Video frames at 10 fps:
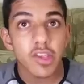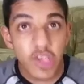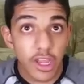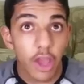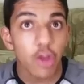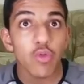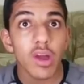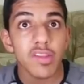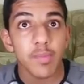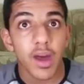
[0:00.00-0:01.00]
تشكيله
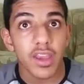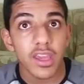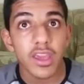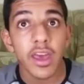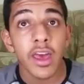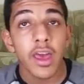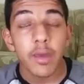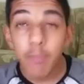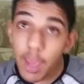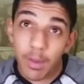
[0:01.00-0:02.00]
حلوه اسبانيه
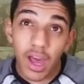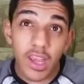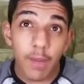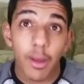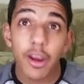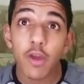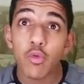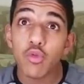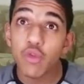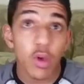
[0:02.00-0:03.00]
ما هي بغاليه مره
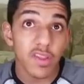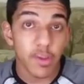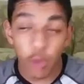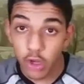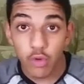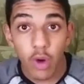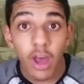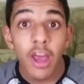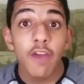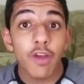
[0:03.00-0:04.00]
وكويسه
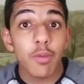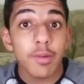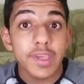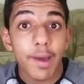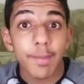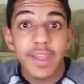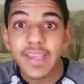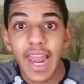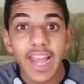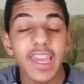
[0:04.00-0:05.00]
وحلوه فالمهم يا شباب
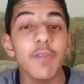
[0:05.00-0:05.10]
ندخل